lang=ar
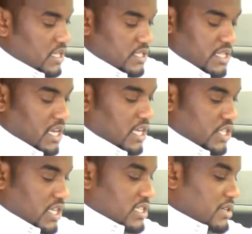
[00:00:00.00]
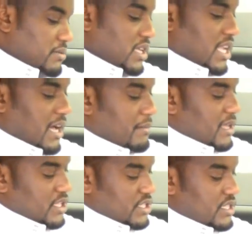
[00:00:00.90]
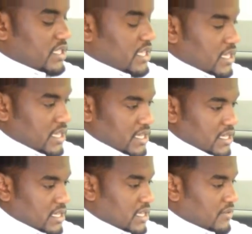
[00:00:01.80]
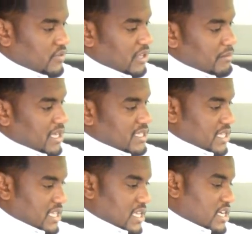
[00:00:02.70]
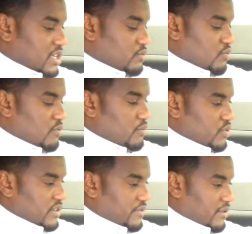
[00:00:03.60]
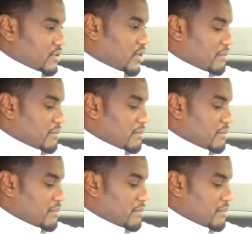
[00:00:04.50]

صراحة شكل جميل عملي جدا آه، أفضل من عصر الجير كانت تكون مرتفعة ونوعا